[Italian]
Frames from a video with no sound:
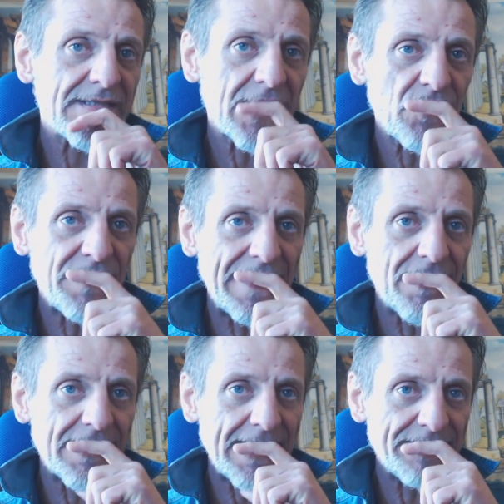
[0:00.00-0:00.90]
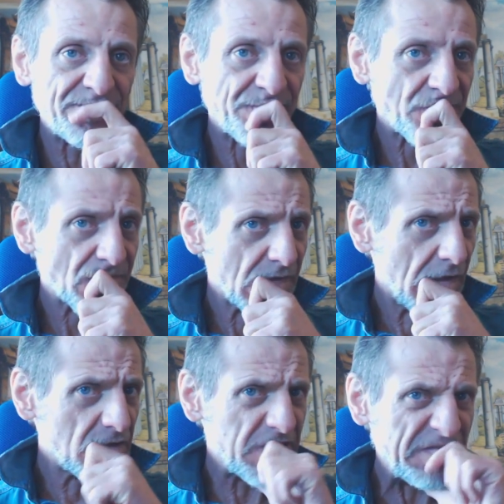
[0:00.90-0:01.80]
è stato bello, dai.
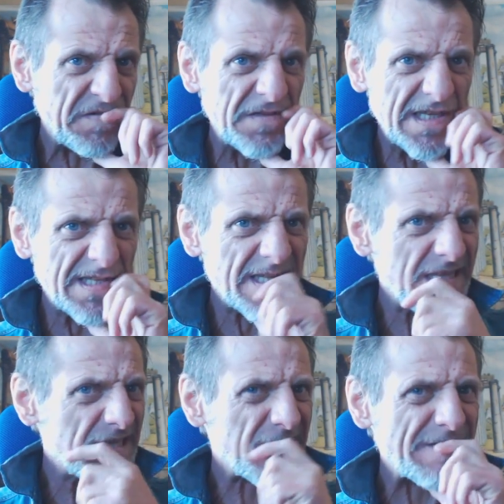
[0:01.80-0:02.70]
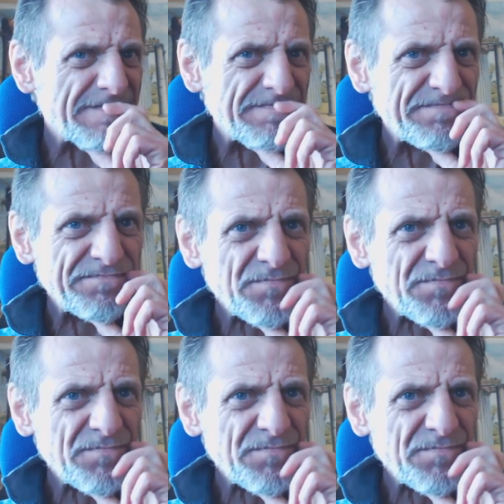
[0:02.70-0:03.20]
Oggi non ho niente da dire.